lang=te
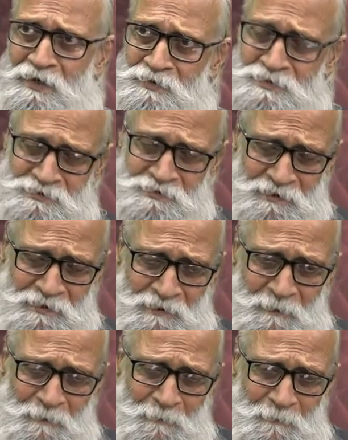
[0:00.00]
ఎవరైనా కావచ్చు
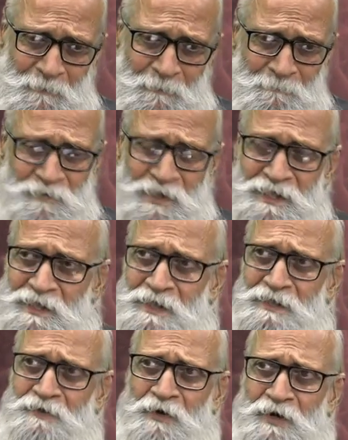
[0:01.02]

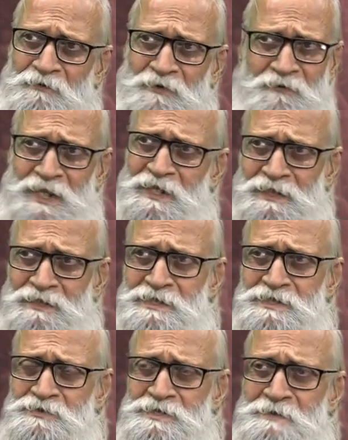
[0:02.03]
ఇది ఒక
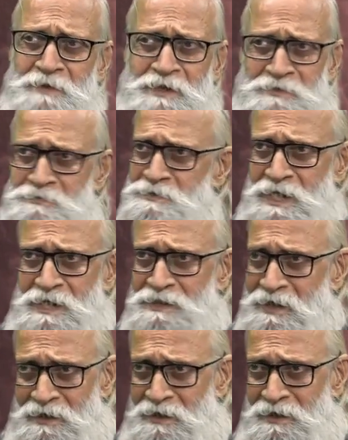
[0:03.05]
వివాదంగా తీసుకొచ్చి మీరు
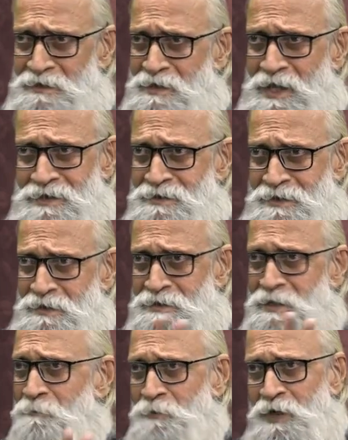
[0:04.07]
చేస్తే నాది
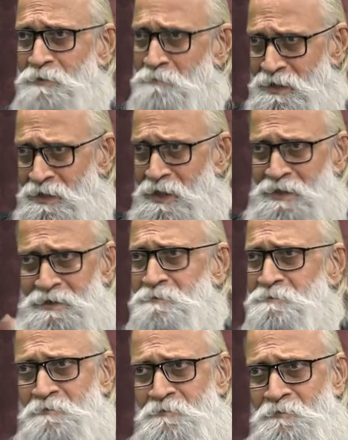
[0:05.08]
తప్పు కాదు మీదే
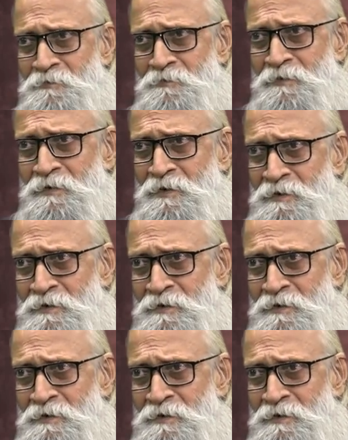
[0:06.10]
అది ఓకే ఓకే